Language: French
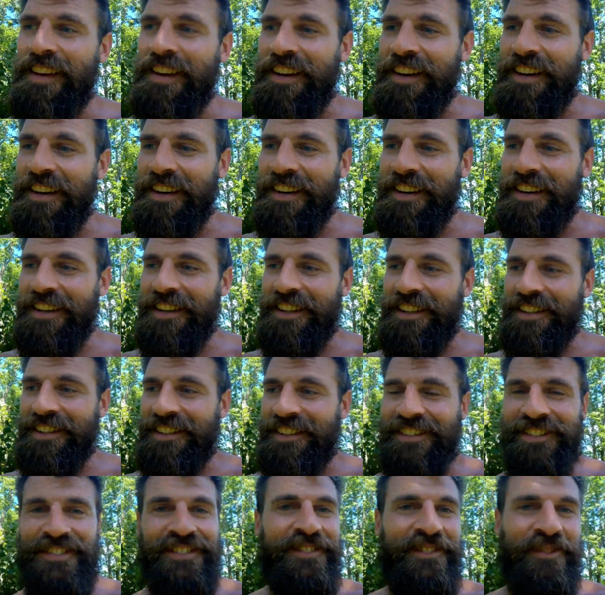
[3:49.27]
euh,
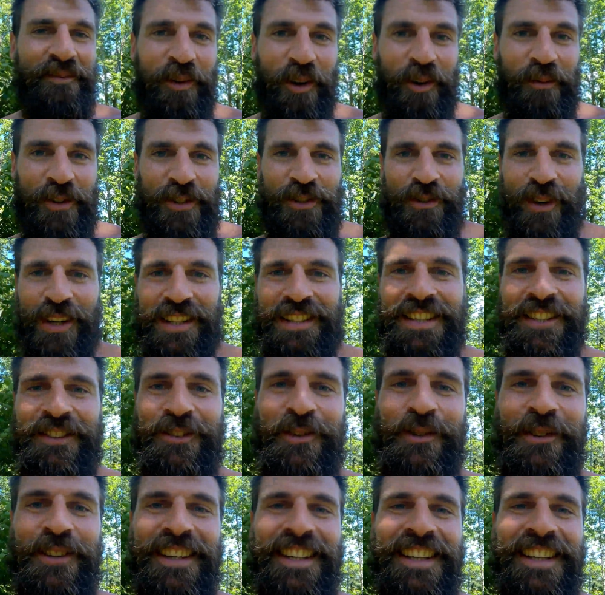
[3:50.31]
Bon, je crois que c'est tout.